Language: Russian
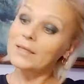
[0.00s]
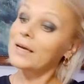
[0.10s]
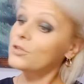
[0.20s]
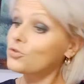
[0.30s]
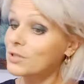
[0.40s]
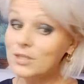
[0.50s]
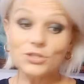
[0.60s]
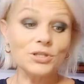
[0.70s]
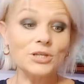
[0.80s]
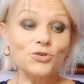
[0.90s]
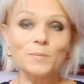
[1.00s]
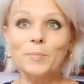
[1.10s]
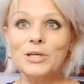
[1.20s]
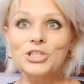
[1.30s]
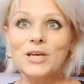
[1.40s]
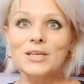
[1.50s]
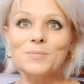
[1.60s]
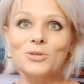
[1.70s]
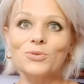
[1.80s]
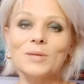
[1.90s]
Да, еще, знаете же, насчет попрошайки
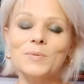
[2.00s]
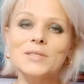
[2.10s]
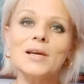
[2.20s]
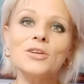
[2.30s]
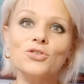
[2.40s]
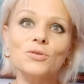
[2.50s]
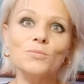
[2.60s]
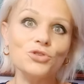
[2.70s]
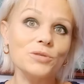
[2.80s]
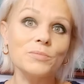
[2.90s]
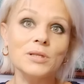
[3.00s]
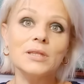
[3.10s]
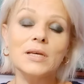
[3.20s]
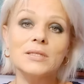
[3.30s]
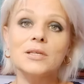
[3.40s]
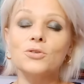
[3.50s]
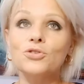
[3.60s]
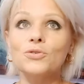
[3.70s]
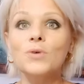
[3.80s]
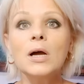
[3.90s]
мне тут написали, что можно было дать
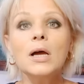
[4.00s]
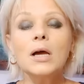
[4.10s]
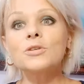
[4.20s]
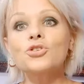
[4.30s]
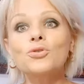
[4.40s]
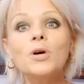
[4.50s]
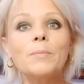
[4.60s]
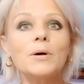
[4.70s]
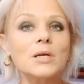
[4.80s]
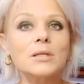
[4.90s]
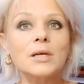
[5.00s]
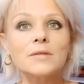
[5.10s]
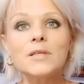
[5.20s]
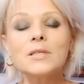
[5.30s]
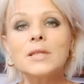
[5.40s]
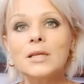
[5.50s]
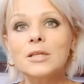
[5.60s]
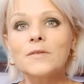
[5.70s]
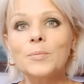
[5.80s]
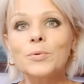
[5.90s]
денежку. Что я могу ответить на
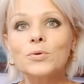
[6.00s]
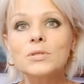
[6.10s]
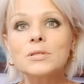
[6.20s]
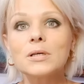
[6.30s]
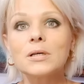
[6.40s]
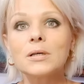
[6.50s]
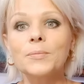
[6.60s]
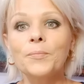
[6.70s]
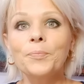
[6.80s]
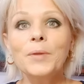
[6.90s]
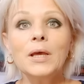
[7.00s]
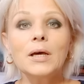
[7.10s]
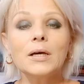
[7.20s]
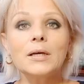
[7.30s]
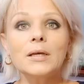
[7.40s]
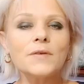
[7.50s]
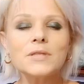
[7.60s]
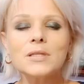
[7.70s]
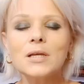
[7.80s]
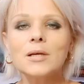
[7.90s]
этот вопрос? А, я
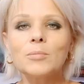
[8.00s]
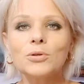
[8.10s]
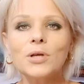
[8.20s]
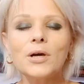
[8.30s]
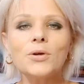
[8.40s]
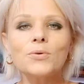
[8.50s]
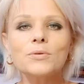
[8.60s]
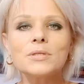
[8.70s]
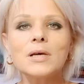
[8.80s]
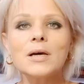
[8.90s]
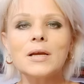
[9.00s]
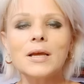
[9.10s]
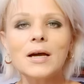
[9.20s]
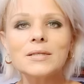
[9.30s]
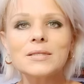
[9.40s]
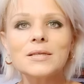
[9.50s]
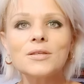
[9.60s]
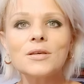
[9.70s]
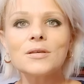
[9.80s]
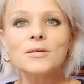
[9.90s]
всегда наблюдаю за
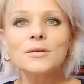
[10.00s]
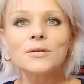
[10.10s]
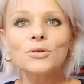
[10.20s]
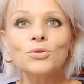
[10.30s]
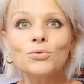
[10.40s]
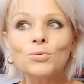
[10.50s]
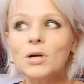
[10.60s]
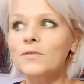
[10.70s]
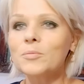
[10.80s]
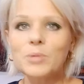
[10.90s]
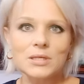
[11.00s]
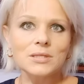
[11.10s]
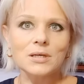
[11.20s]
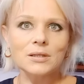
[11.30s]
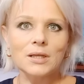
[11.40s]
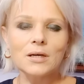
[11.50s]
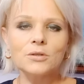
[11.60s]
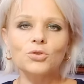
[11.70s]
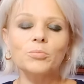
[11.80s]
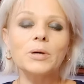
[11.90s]
реакцией э, турков и местных, да,
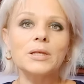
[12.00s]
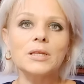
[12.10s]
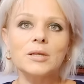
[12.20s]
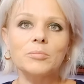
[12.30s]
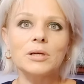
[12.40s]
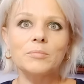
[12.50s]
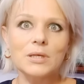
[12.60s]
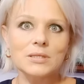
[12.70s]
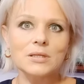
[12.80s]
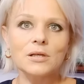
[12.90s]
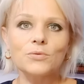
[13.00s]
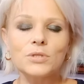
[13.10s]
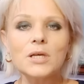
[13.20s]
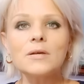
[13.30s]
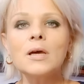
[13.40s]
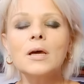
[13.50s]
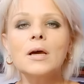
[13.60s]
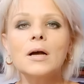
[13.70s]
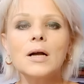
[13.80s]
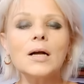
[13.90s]
кто бы они ни были, местных людей,
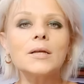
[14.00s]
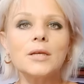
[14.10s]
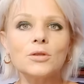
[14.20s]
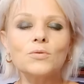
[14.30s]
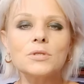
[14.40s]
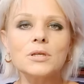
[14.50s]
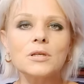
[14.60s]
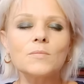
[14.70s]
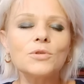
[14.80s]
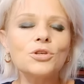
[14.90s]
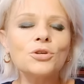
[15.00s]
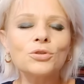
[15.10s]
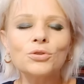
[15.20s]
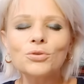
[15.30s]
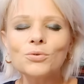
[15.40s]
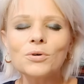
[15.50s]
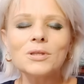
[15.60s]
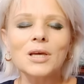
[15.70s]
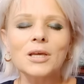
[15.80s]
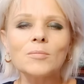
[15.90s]
как они относятся к ним.
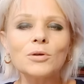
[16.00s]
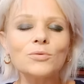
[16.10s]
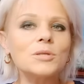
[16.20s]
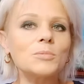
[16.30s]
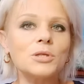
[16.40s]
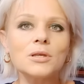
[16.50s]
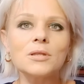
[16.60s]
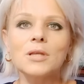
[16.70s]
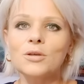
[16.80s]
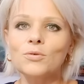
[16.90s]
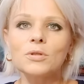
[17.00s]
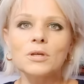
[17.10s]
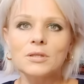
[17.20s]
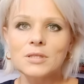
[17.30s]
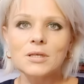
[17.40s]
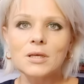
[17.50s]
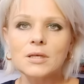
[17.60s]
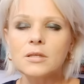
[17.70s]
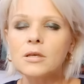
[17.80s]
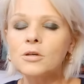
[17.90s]
Никто таким людям не дает деньги,
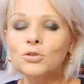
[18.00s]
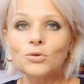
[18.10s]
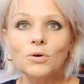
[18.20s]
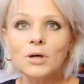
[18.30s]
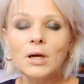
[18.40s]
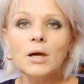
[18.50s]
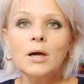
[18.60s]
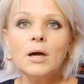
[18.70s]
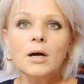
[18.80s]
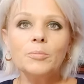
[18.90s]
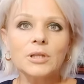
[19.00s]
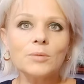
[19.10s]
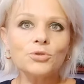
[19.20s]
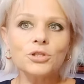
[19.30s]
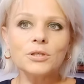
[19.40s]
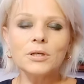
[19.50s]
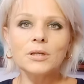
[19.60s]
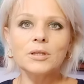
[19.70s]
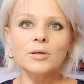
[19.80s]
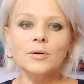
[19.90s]
никто потому что
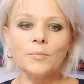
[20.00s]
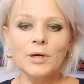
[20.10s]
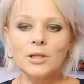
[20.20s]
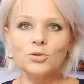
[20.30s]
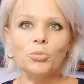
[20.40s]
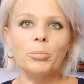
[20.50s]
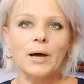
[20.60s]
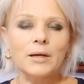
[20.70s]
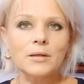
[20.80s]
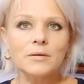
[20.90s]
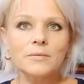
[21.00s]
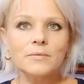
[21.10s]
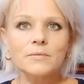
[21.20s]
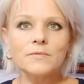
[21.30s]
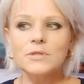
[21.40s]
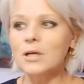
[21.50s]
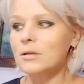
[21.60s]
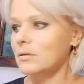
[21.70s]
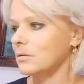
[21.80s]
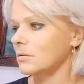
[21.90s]
это молодой парень э,
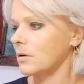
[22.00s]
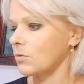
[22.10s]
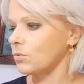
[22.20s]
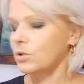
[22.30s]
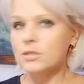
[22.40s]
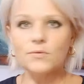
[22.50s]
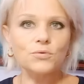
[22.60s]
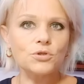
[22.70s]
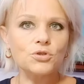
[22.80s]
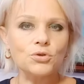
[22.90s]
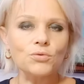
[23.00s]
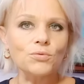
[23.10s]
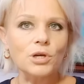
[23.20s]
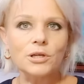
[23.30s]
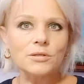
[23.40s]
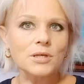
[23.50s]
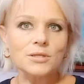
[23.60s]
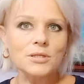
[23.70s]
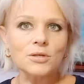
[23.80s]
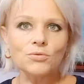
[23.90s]
взял э, какую-то свою сестру или
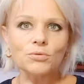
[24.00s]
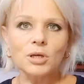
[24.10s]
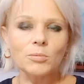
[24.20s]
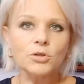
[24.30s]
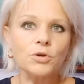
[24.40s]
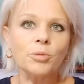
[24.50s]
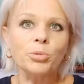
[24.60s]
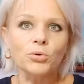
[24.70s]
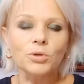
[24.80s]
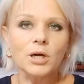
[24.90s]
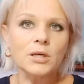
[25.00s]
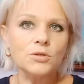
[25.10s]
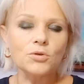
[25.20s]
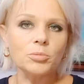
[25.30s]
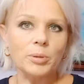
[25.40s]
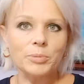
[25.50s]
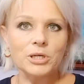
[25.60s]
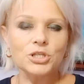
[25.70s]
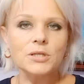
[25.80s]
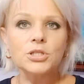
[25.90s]
соседку там, или ребенка и идет
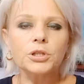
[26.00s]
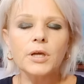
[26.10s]
попрошайничать.